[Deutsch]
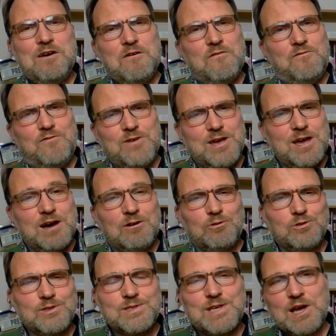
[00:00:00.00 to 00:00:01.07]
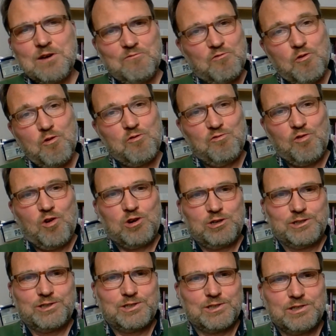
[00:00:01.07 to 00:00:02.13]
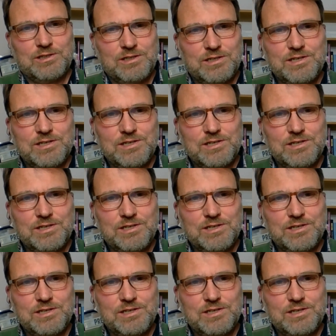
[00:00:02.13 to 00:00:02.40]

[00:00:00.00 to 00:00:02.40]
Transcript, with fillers: fair und sehr wohlwollend äh,